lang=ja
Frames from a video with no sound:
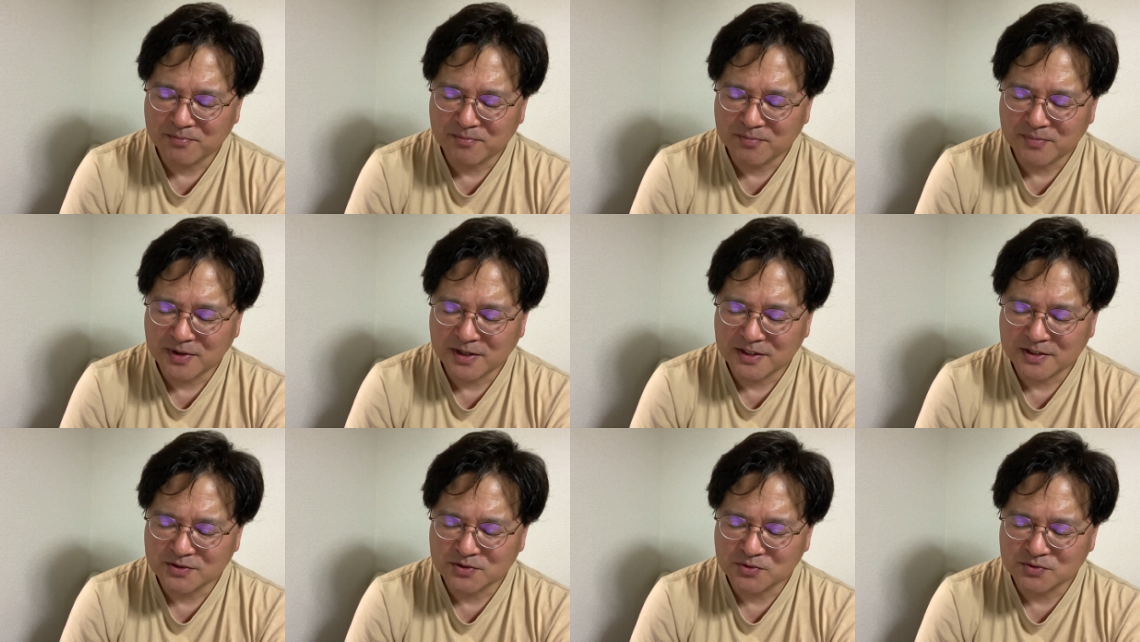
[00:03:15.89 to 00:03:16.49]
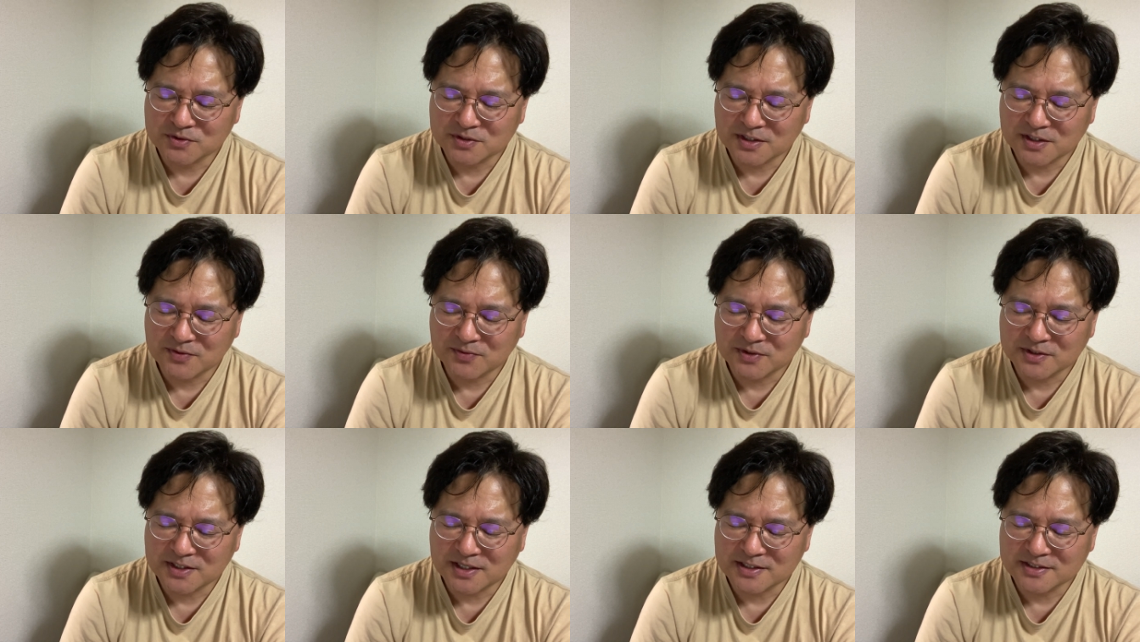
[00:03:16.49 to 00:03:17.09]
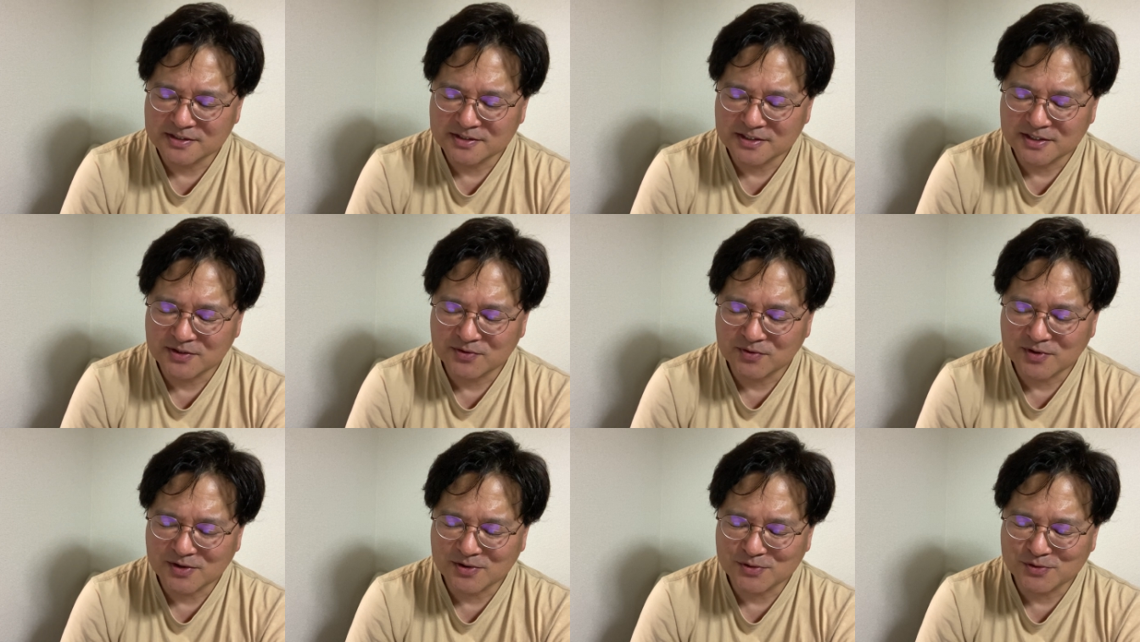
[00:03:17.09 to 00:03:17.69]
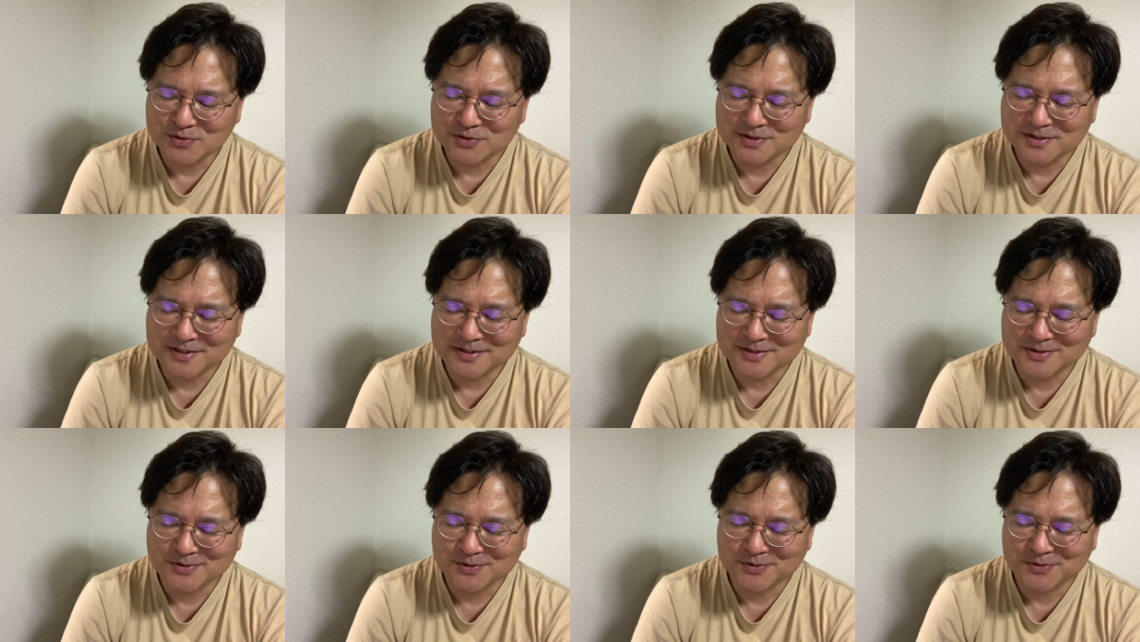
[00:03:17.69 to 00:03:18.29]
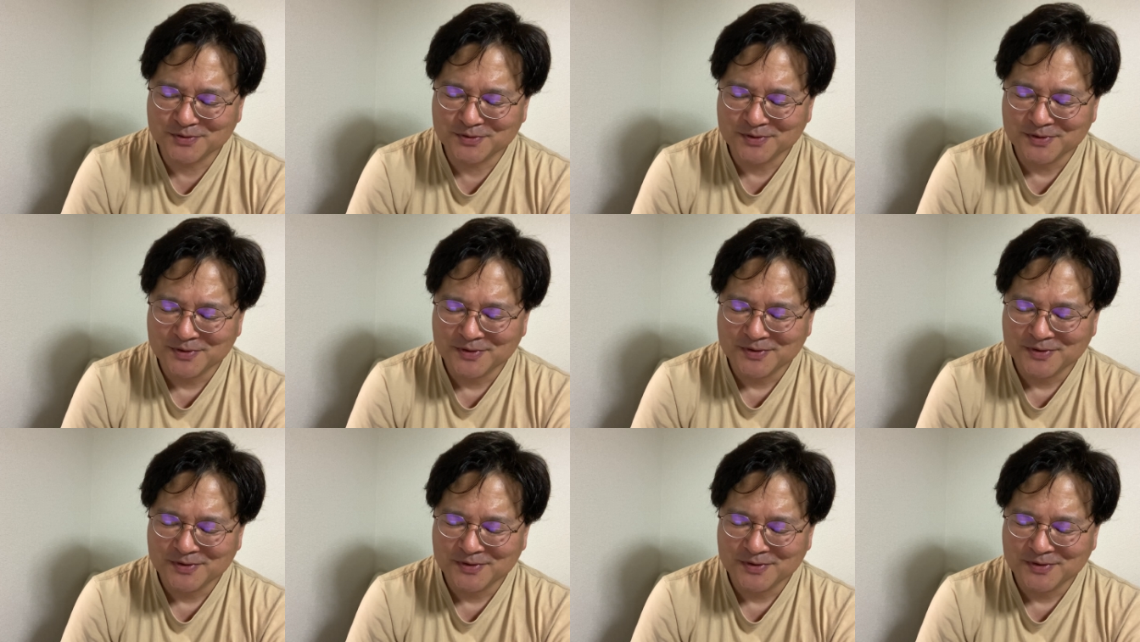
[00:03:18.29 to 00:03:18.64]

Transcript: ぱり女性は男性の格好した人